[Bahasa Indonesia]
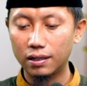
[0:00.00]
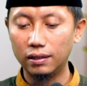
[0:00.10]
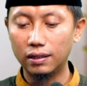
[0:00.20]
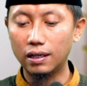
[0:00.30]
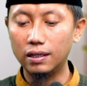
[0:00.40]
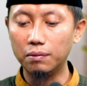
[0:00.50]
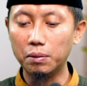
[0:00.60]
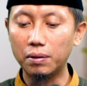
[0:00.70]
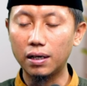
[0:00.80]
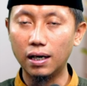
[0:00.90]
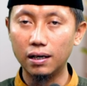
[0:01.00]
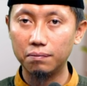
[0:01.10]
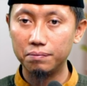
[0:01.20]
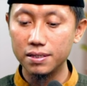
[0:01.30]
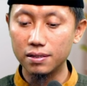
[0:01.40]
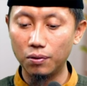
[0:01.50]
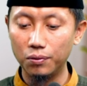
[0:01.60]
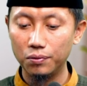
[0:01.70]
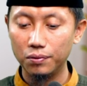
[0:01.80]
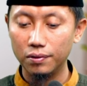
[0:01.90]
ketika dia memegang
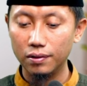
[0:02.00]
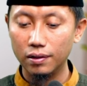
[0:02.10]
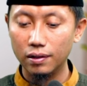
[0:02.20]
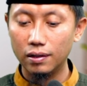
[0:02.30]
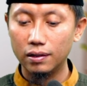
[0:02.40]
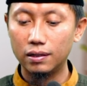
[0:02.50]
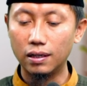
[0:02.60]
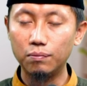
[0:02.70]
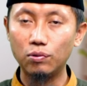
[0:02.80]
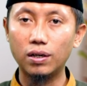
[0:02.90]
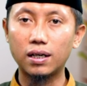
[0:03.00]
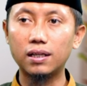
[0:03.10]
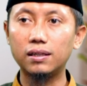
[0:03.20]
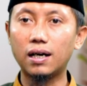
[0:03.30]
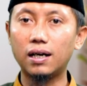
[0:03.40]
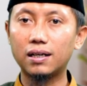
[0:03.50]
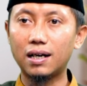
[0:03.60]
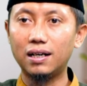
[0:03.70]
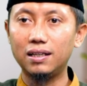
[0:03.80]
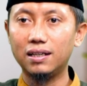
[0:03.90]
pisau dengan menggunakan tangan
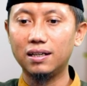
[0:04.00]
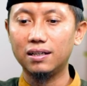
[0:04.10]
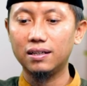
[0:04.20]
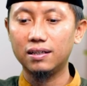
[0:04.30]
kanannya